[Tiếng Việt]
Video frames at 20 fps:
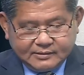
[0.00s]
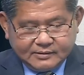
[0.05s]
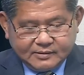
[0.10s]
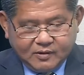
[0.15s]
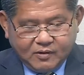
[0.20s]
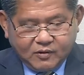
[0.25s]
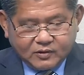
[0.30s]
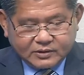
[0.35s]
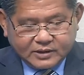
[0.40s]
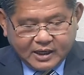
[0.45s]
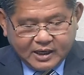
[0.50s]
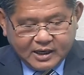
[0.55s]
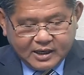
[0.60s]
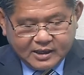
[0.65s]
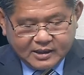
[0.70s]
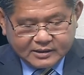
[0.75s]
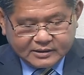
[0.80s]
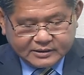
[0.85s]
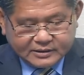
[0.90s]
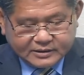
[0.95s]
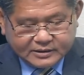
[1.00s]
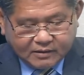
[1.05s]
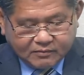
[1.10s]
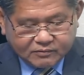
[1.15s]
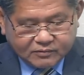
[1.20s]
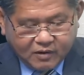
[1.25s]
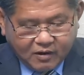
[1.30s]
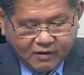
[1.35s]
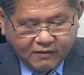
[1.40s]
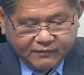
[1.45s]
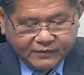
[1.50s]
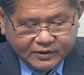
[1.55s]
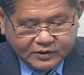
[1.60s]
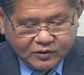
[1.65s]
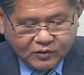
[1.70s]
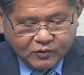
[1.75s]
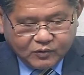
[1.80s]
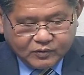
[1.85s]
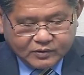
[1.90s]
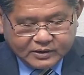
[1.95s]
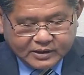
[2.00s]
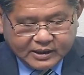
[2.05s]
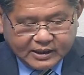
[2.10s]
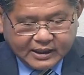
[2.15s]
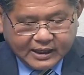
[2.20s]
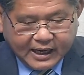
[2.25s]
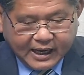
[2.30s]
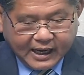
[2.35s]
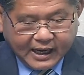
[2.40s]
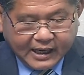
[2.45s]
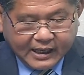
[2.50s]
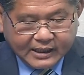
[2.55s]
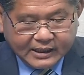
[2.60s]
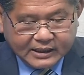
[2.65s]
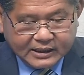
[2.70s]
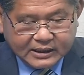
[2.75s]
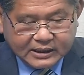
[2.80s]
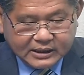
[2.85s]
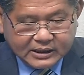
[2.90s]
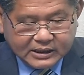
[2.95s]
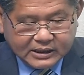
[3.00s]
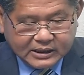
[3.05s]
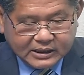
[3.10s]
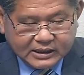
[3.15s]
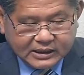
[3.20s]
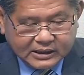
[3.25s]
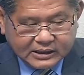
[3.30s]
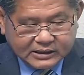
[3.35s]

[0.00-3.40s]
hỗ trợ trong đó ví dụ như là uh,